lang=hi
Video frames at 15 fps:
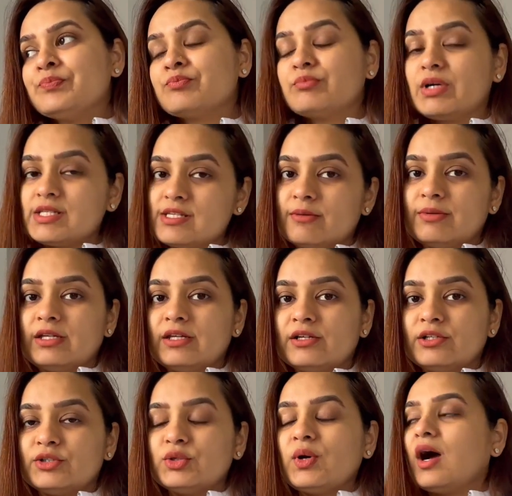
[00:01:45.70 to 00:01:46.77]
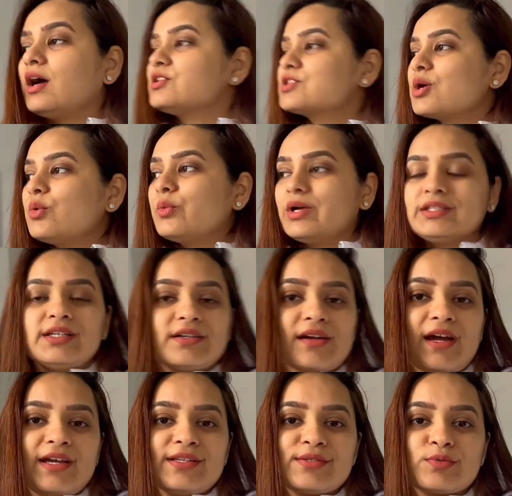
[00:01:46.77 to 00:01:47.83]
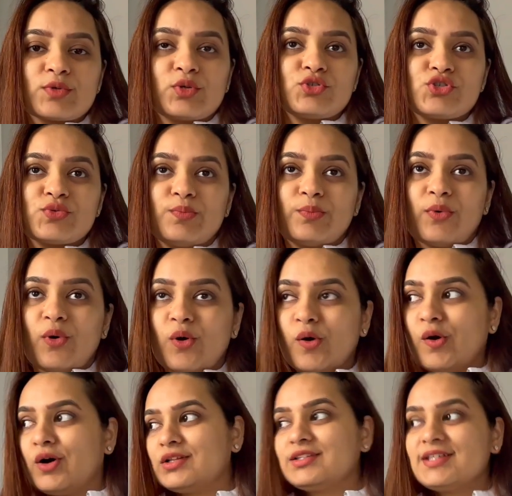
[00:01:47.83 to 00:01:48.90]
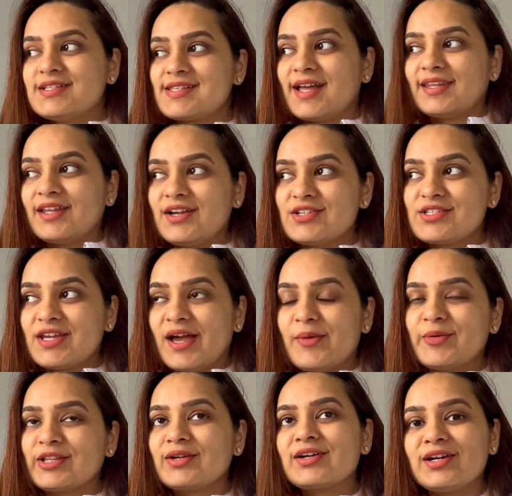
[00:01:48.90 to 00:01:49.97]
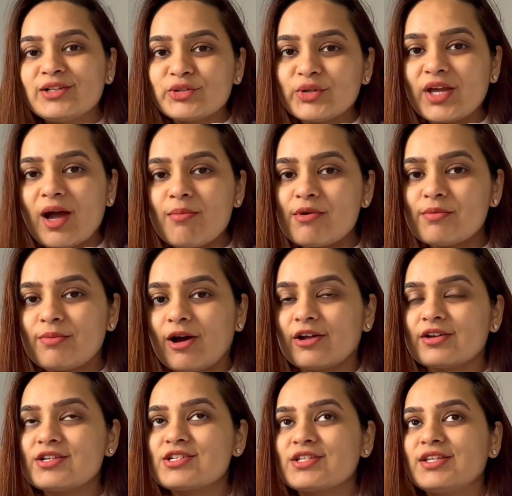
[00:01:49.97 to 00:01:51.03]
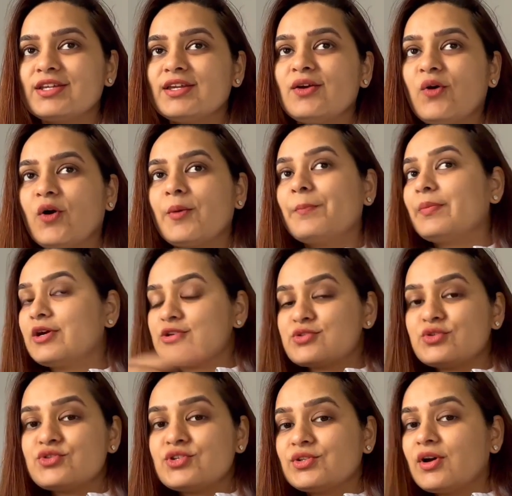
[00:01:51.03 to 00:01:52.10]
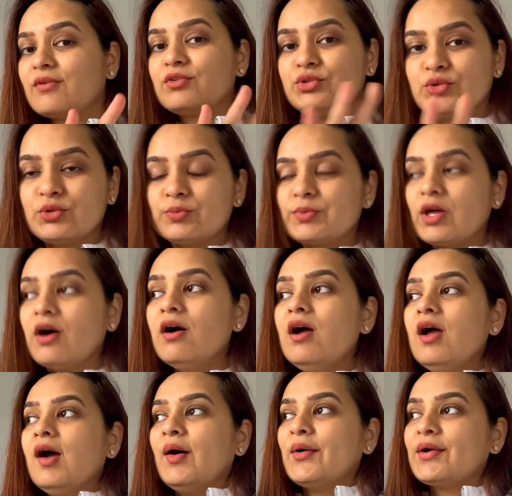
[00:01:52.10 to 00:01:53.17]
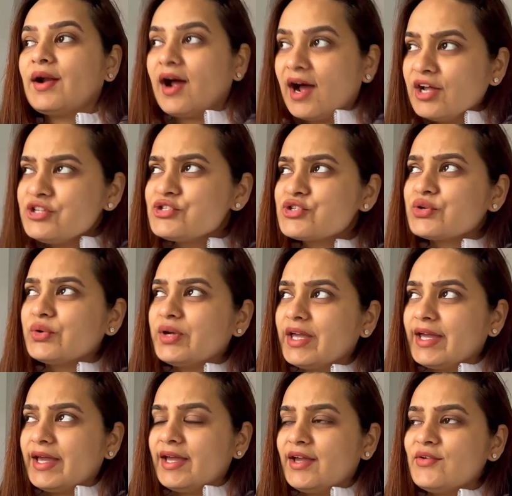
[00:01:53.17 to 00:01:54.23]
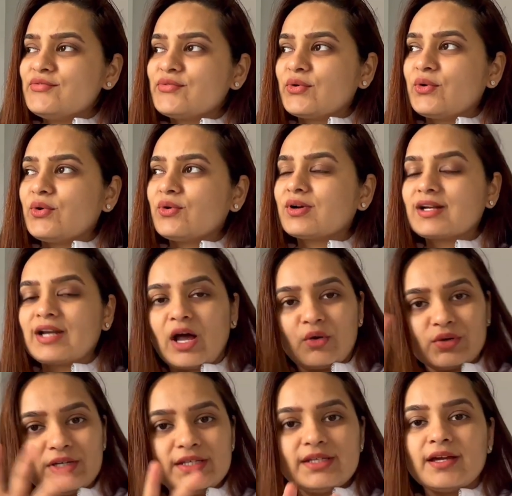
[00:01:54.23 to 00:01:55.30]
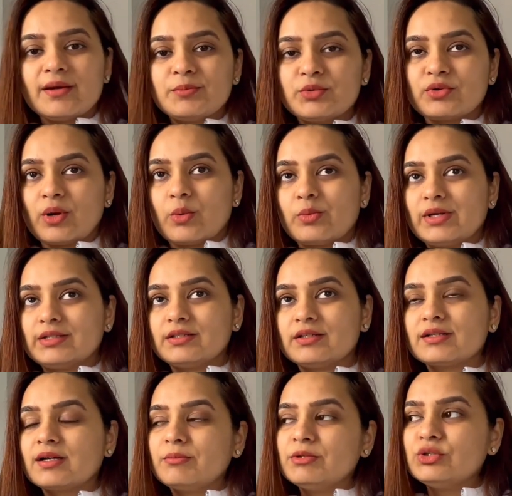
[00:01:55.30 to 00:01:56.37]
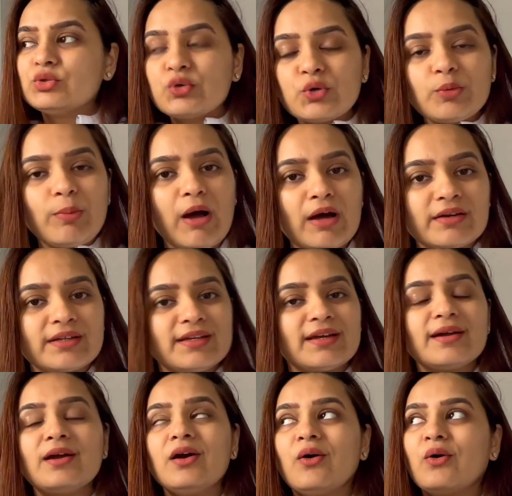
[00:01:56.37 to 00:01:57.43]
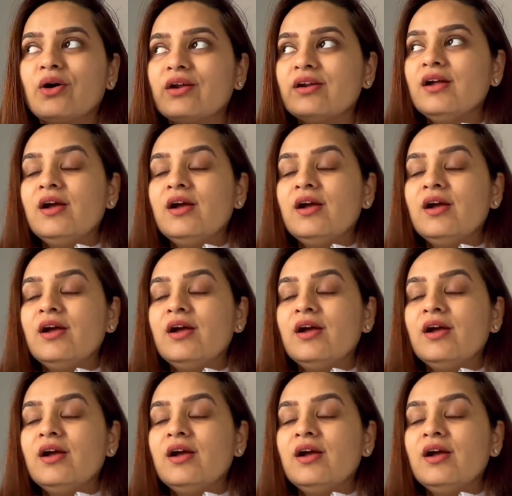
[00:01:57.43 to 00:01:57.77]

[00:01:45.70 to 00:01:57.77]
बस अभी निकलती हूँ आज का वेदर गाइस कुछ बहुत ही ज़्यादा अच्छा है मतलब कल तो यहाँ पर बारिश थी और परसों जो था वो धूप था और आज जो है वो क्लाउडी है पूरा वेदर कभी धूप आ रही है और